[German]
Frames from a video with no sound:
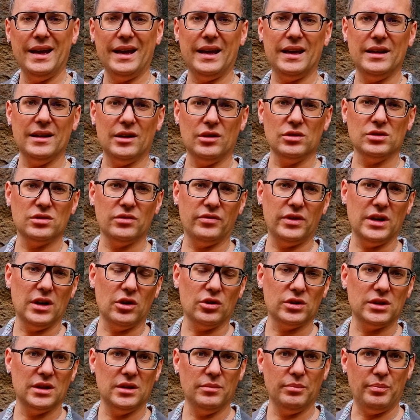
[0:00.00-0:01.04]
genauso wie
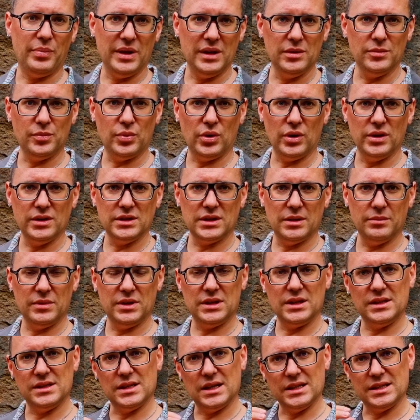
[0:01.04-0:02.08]
auch den Pinpointer
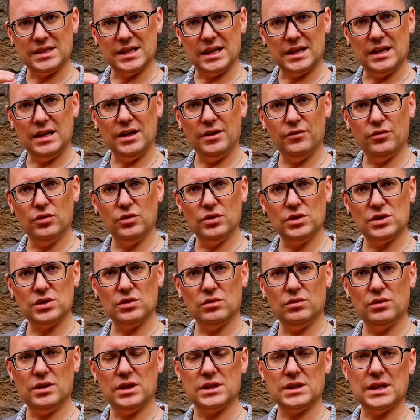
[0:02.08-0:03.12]
mit dieser Z-Link-Funktion.